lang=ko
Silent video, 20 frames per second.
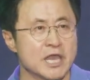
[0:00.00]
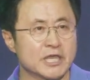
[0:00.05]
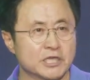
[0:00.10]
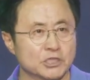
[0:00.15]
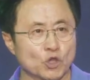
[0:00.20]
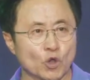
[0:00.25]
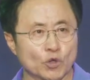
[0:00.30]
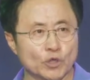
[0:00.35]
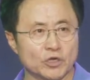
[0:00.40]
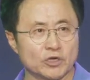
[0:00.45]

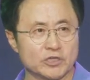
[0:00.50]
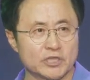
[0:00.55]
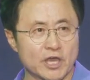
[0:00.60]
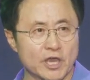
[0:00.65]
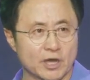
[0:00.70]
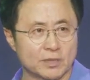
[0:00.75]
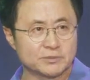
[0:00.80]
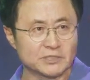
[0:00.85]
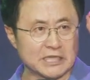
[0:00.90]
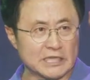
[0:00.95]
기독교는요,
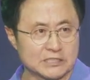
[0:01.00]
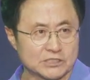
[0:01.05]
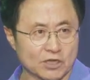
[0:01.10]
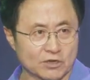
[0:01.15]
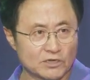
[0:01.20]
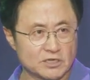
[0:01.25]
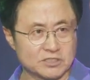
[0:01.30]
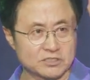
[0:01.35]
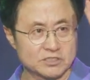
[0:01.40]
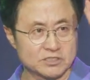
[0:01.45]
여러분이
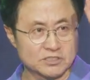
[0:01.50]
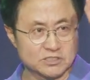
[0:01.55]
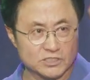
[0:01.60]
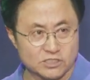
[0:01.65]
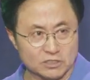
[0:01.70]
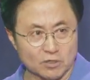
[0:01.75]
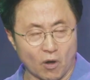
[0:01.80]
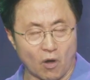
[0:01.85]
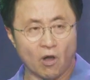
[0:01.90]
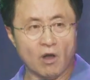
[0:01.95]
이성을
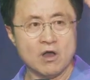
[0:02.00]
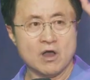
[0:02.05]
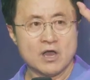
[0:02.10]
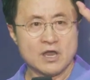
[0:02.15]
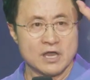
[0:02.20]
쓰고